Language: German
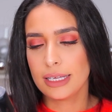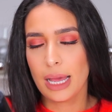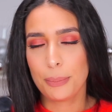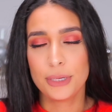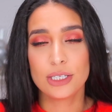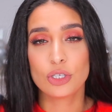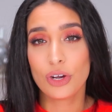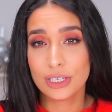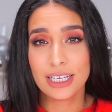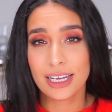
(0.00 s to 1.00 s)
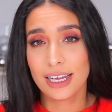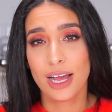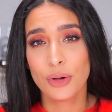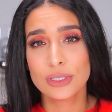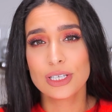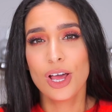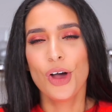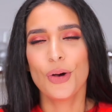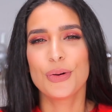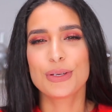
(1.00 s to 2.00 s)
Ich habe eine trockenere Haut
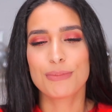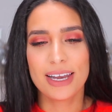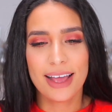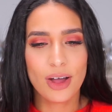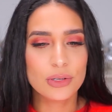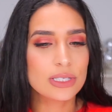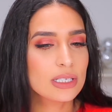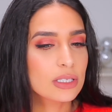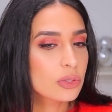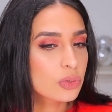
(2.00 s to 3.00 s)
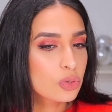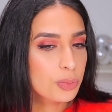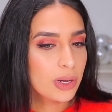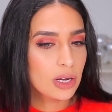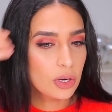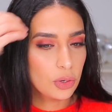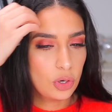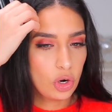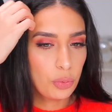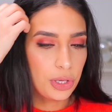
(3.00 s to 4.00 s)
und meine Haut sieht super
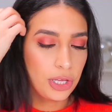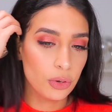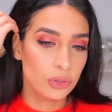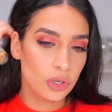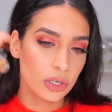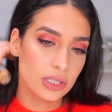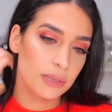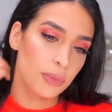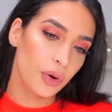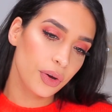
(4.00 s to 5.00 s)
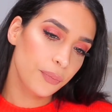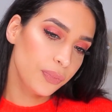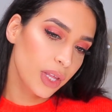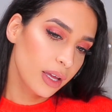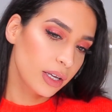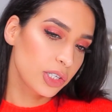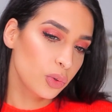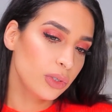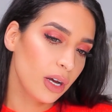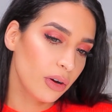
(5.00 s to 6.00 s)
glowy und trotzdem noch
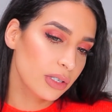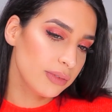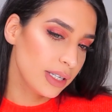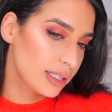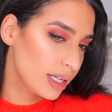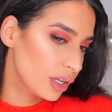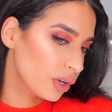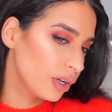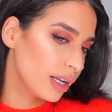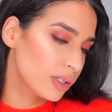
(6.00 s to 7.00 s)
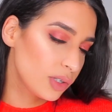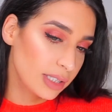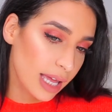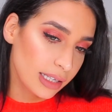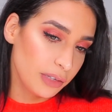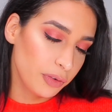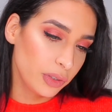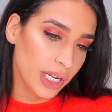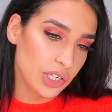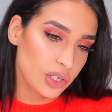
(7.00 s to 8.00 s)
gesund aus, ihr sehen könnt. Also ich trage die
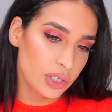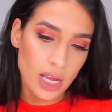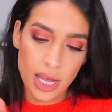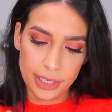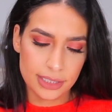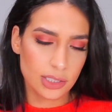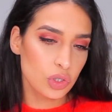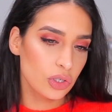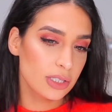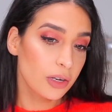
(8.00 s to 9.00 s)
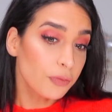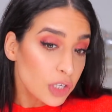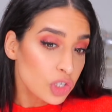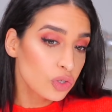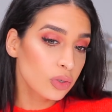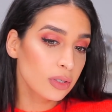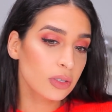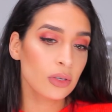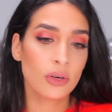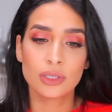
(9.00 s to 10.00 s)
Foundation jetzt auch schon seit vier
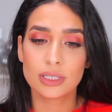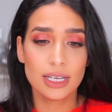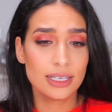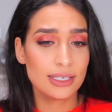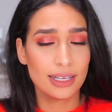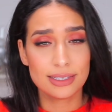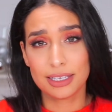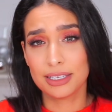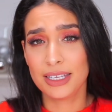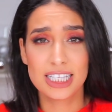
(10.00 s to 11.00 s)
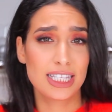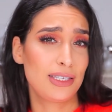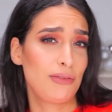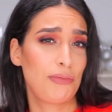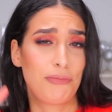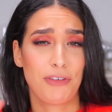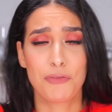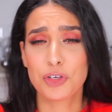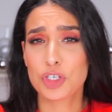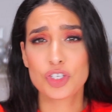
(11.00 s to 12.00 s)
Stunden und es hat sich nichts
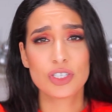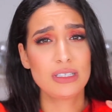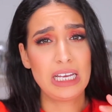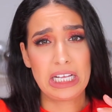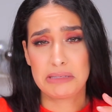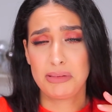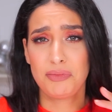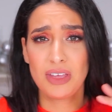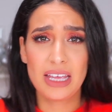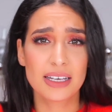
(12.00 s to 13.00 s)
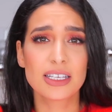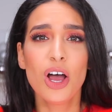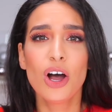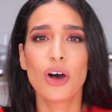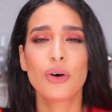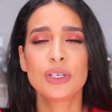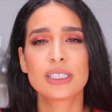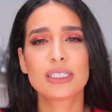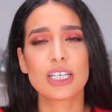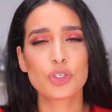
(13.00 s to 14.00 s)
verwischt, nichts bewegt. Und
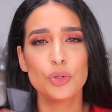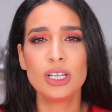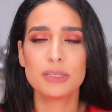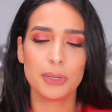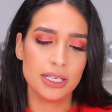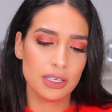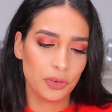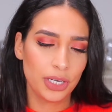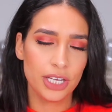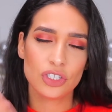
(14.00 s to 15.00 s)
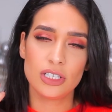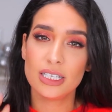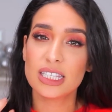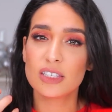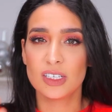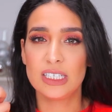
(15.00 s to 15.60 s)
das Schöne ist bei dieser Foundation, die ist